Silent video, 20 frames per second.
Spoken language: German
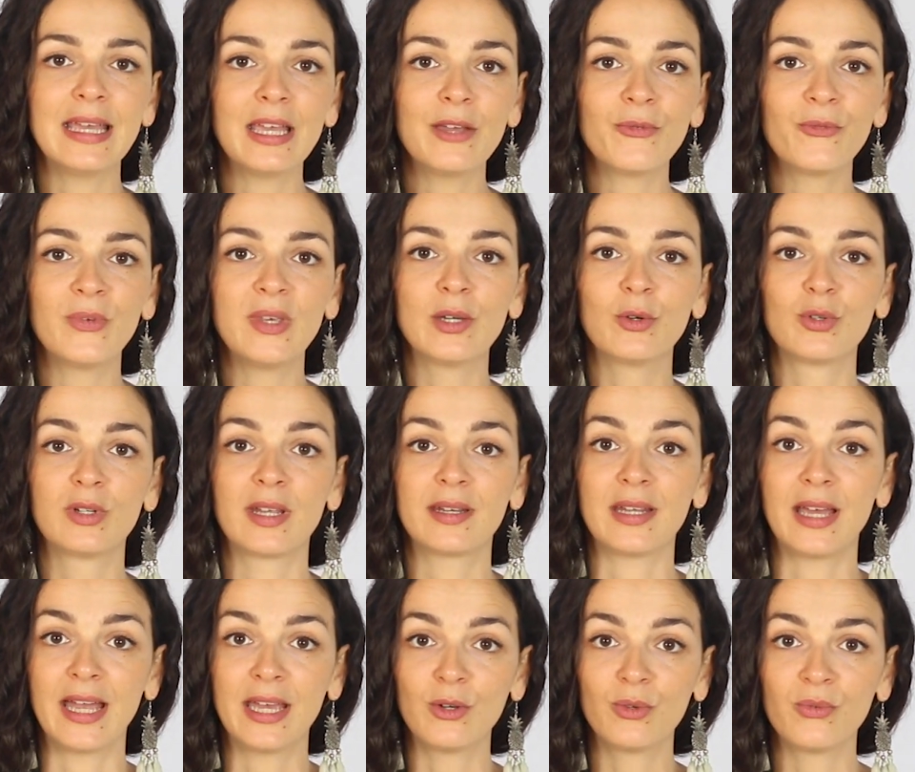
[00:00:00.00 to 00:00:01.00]

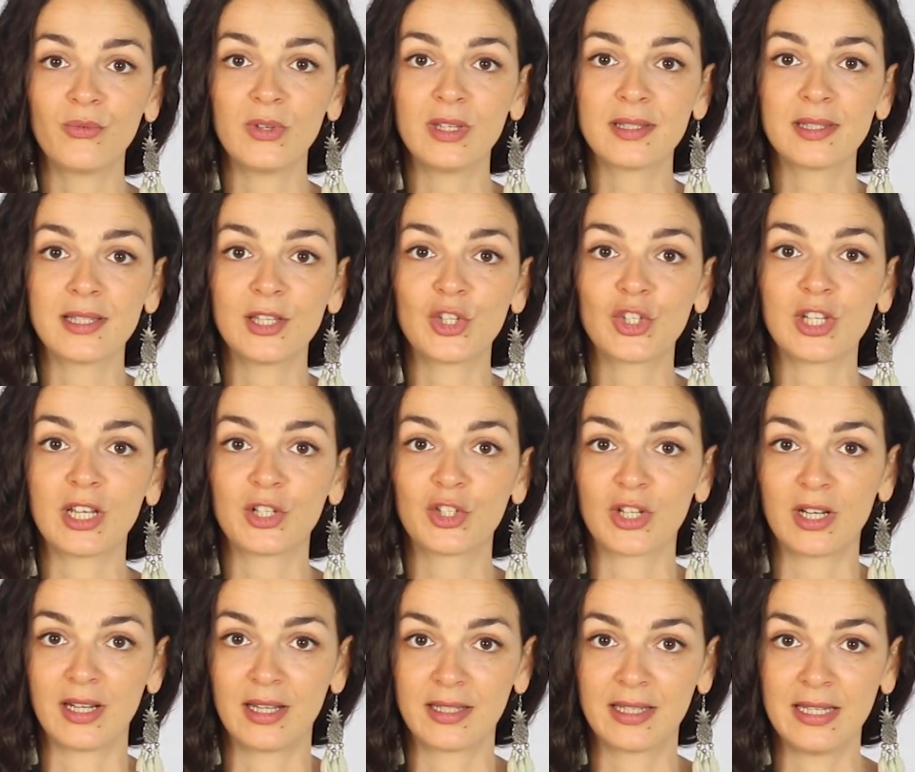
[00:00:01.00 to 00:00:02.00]
E441 steckt
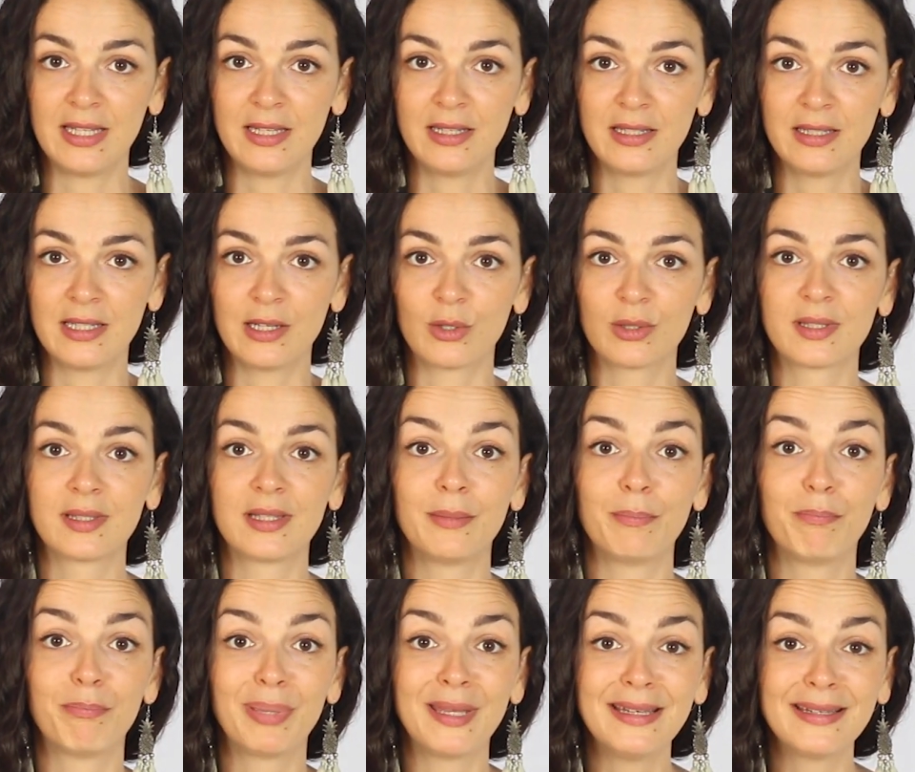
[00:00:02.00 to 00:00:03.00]
Gelatine, die aus
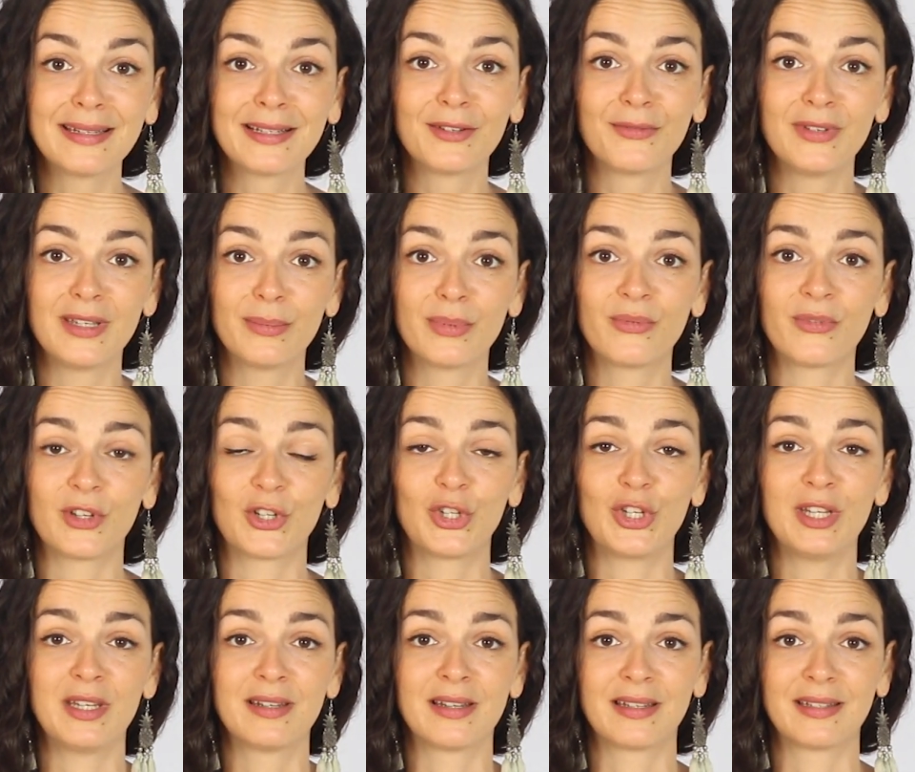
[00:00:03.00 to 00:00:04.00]
dem Bindegewebe
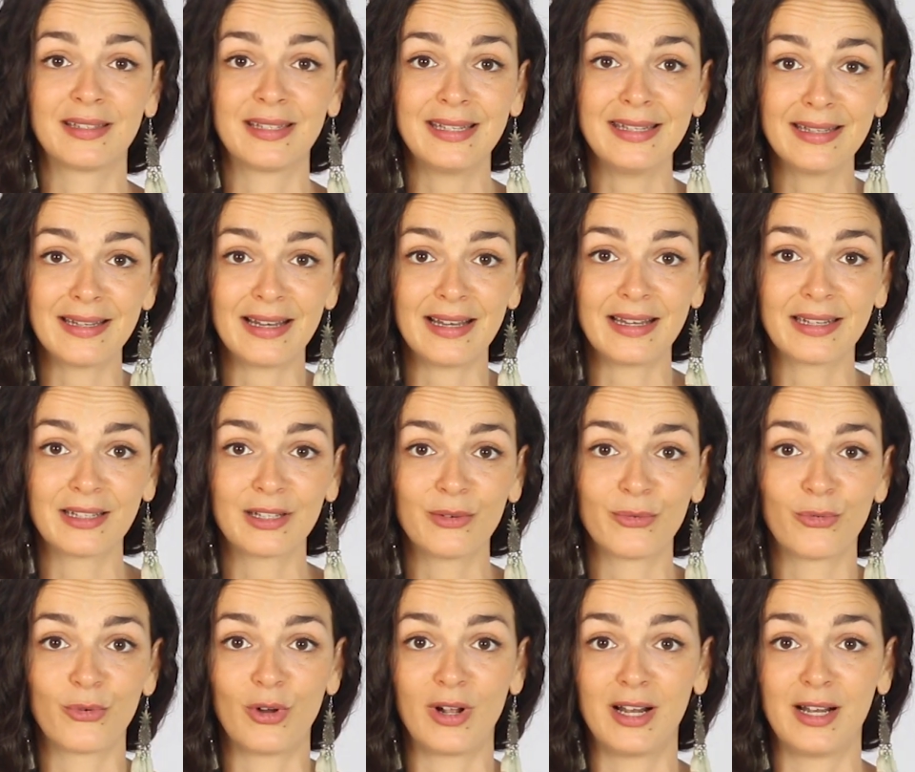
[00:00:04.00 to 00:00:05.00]
verschiedener Tierarten,
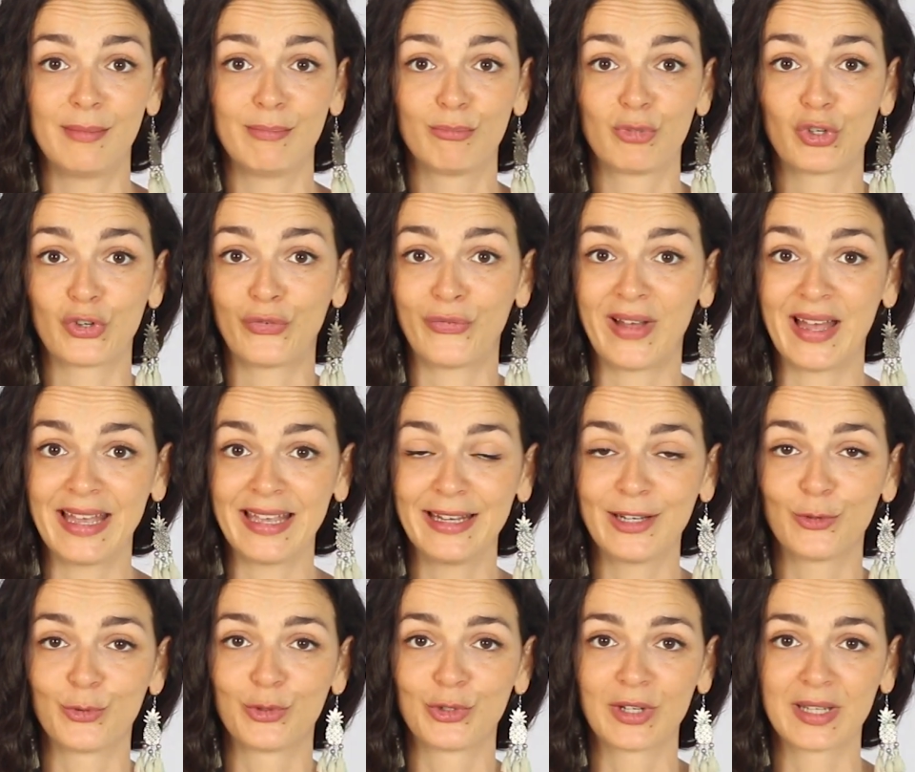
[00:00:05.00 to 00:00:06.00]
vor allem
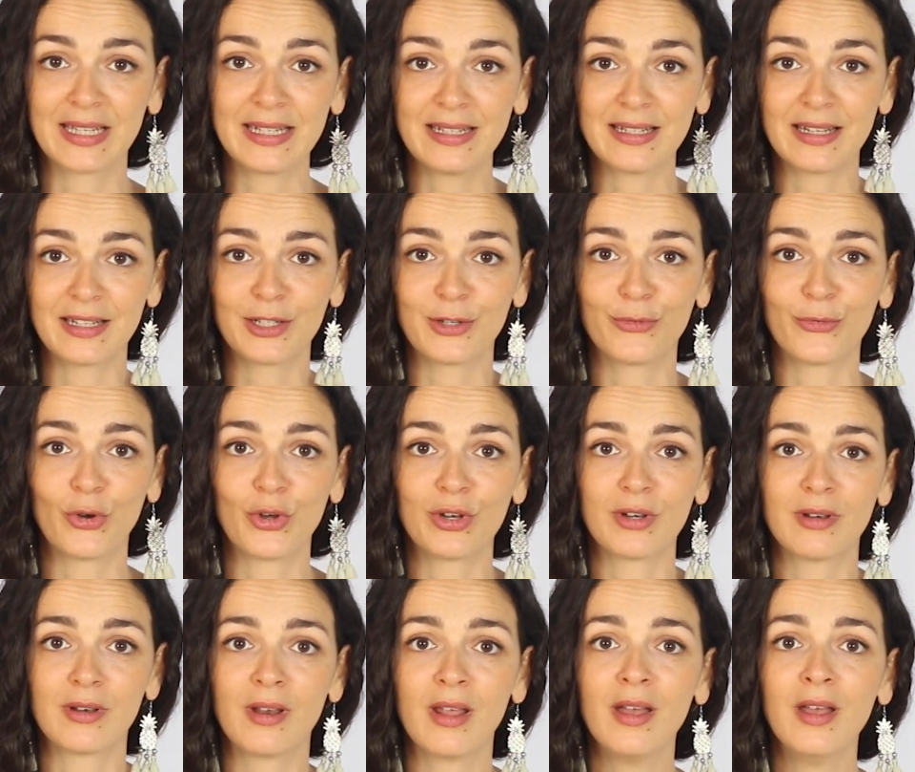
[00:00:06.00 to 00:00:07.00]
Schweinen und Rindern
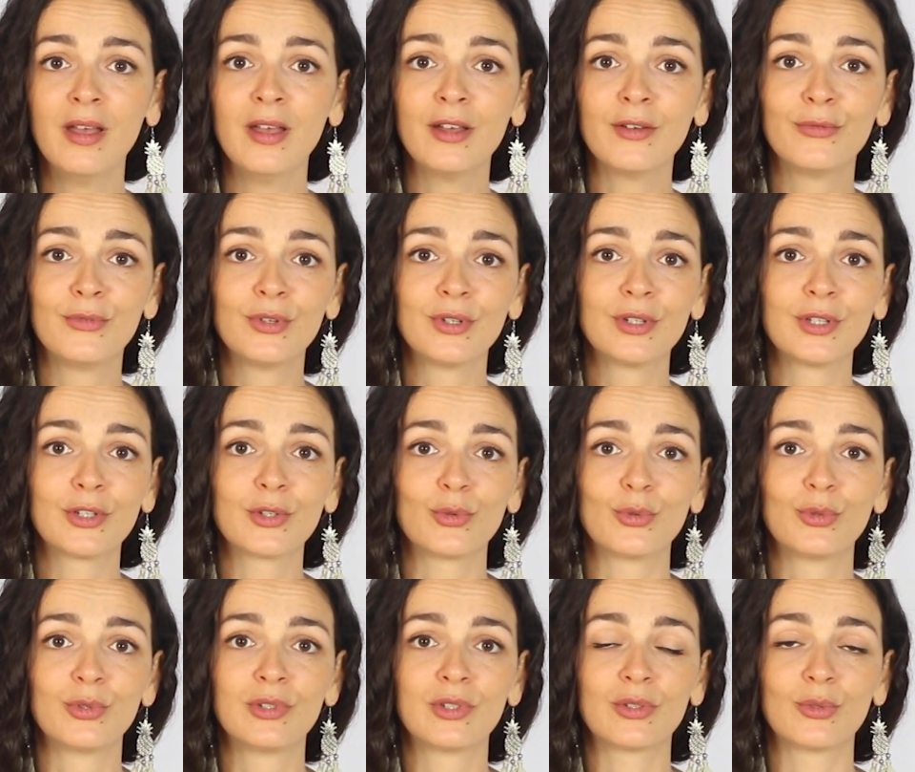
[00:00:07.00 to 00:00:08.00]
gewonnen, wird
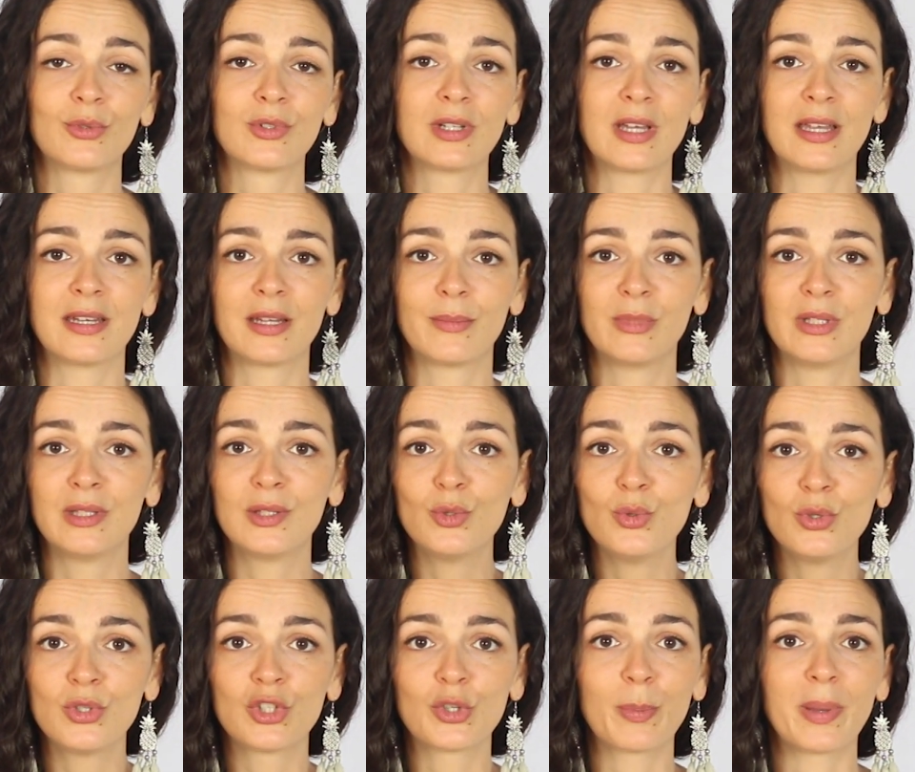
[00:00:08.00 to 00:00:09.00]
und unter anderem in
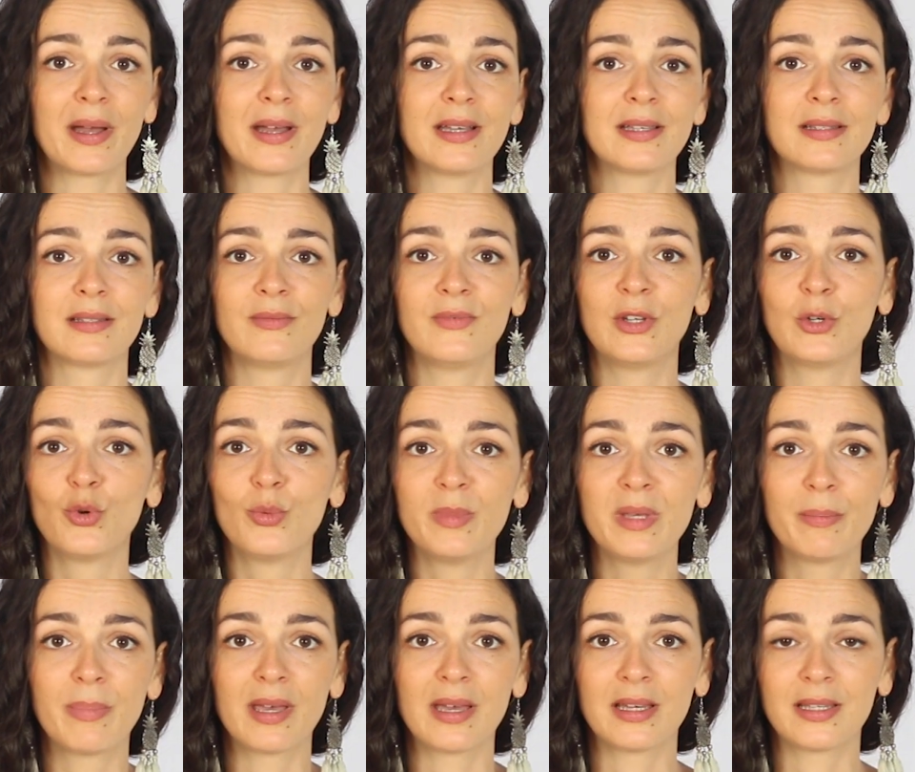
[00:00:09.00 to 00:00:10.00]
Süßspeisen wie
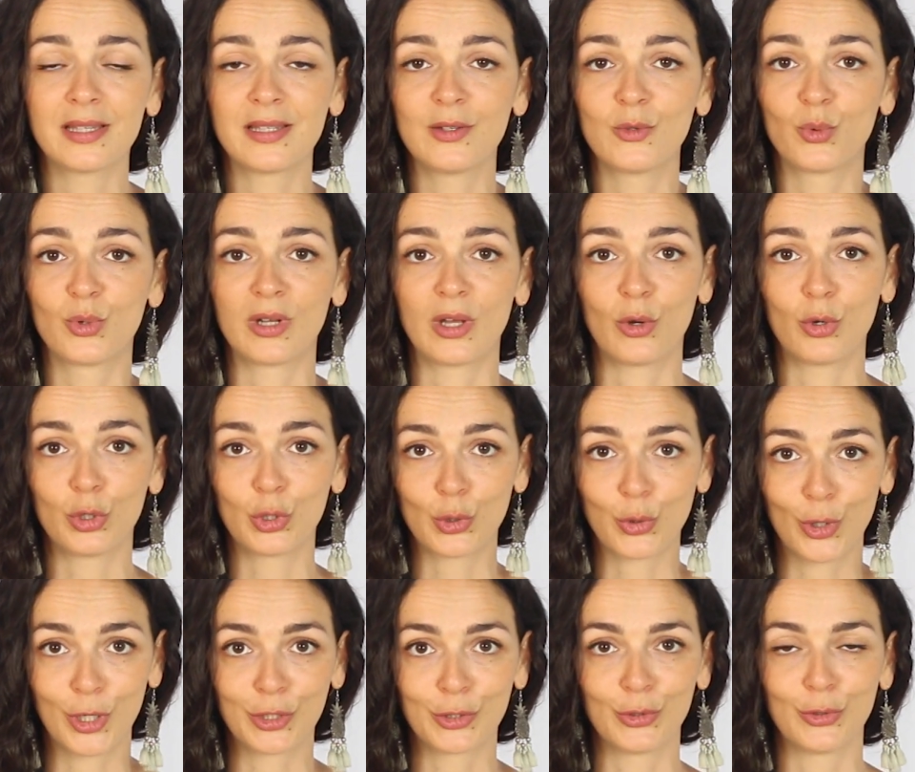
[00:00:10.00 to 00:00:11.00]
Gummibärchen oder auch
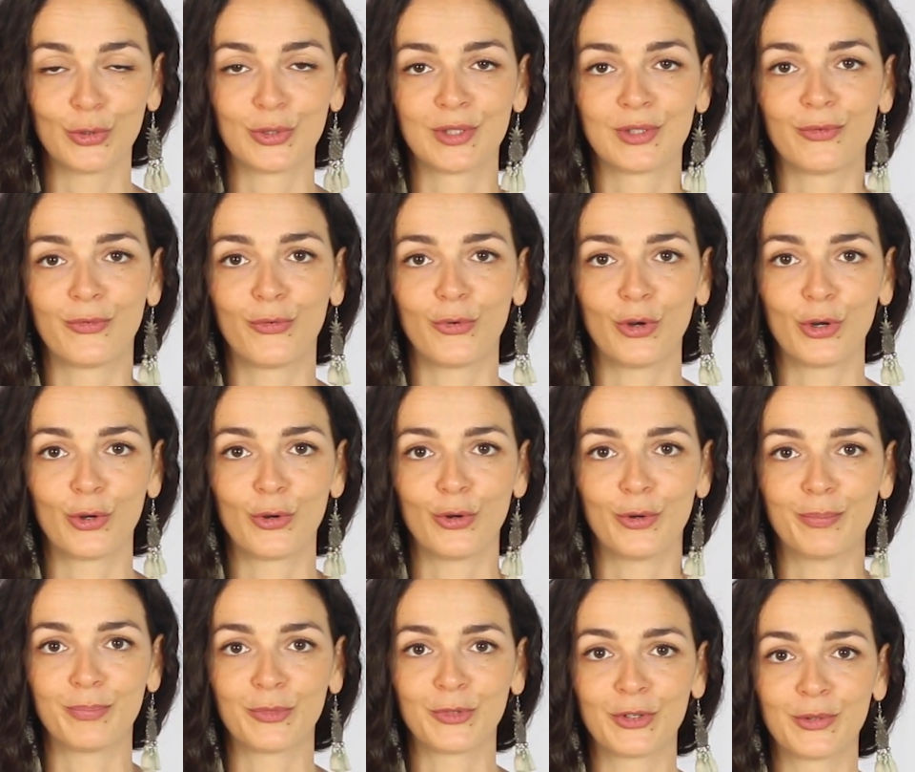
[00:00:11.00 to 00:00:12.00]
Tortengüssen
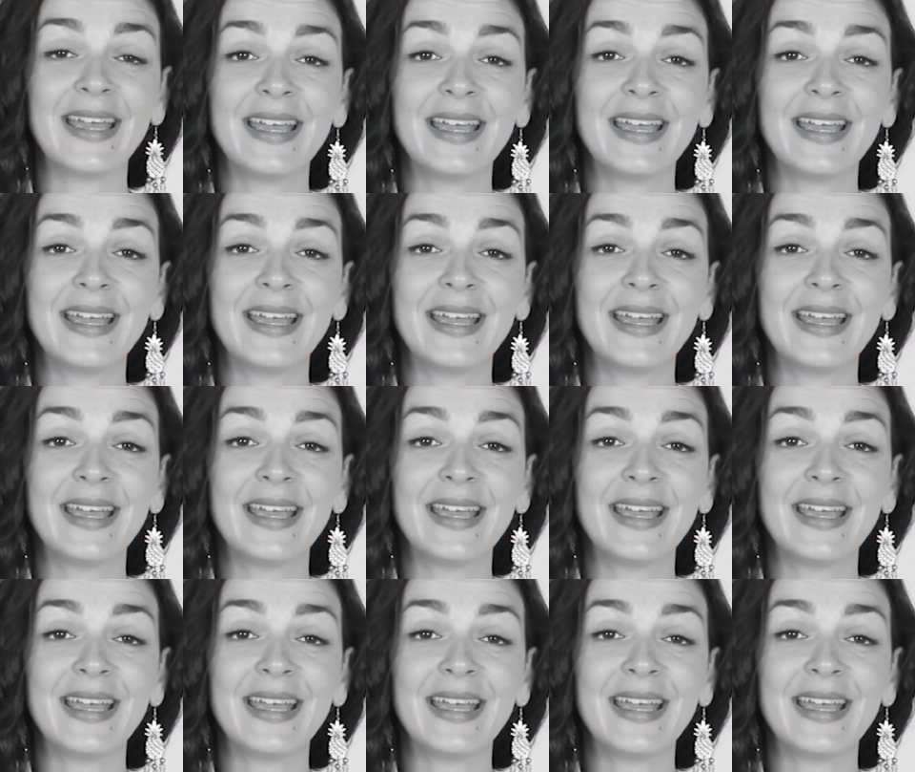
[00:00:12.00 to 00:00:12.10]
vorkommt.